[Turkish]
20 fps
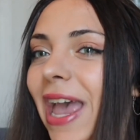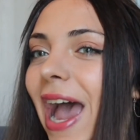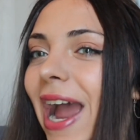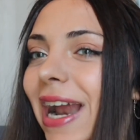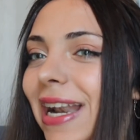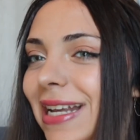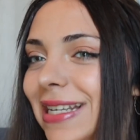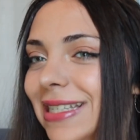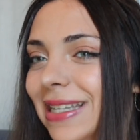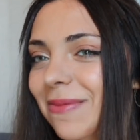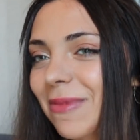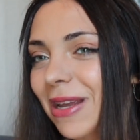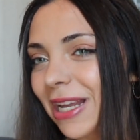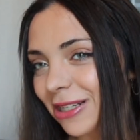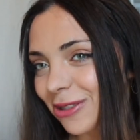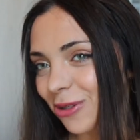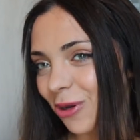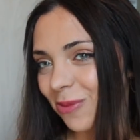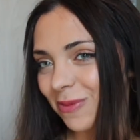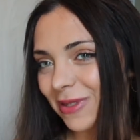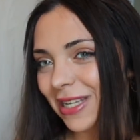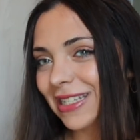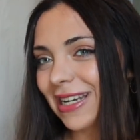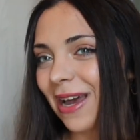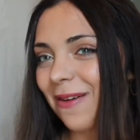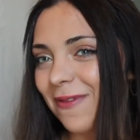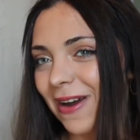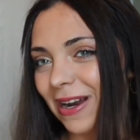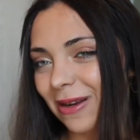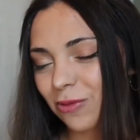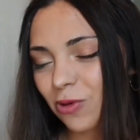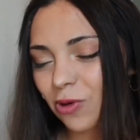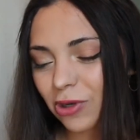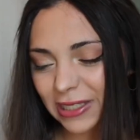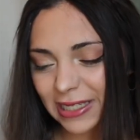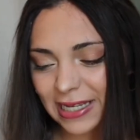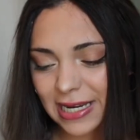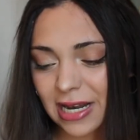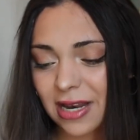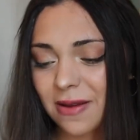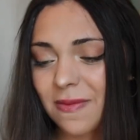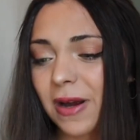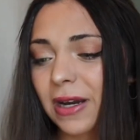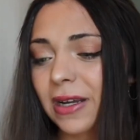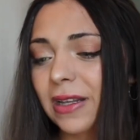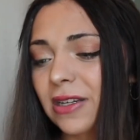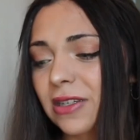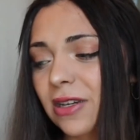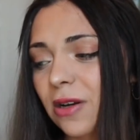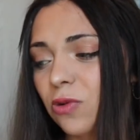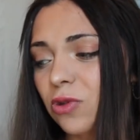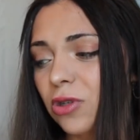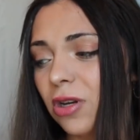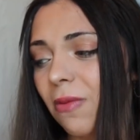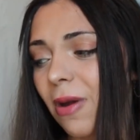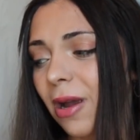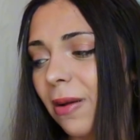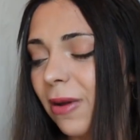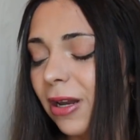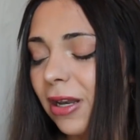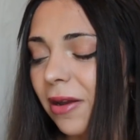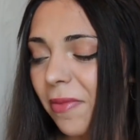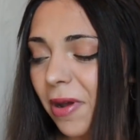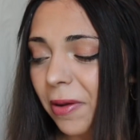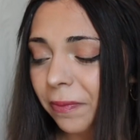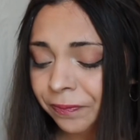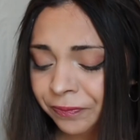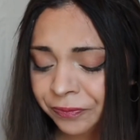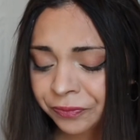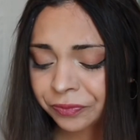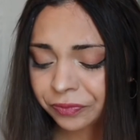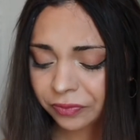Her neyse ilk sorumuza cevap verdim. Çok sinirliyim arkadaşlar kusura bakmayın ama